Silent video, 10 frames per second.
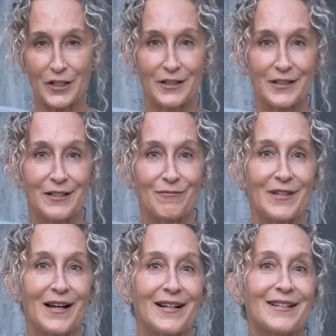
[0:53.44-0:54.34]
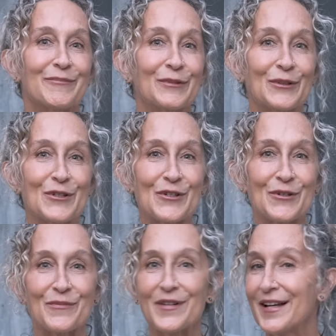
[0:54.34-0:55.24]
yakınlarımla
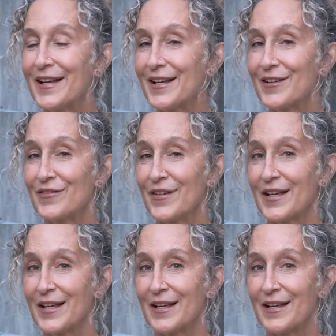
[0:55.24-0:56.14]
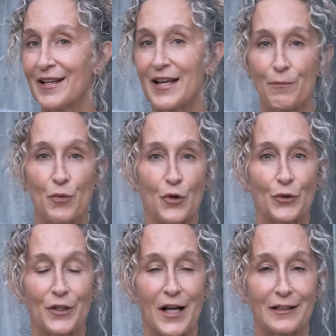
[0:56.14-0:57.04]
buluştum ve hep bu
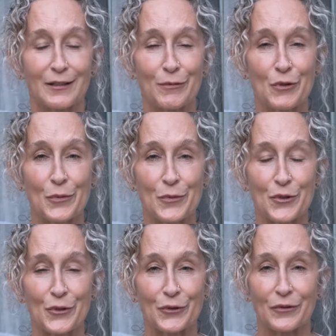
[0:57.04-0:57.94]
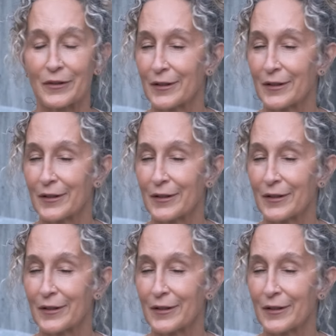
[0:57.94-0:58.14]
konu geldi biliyor musun?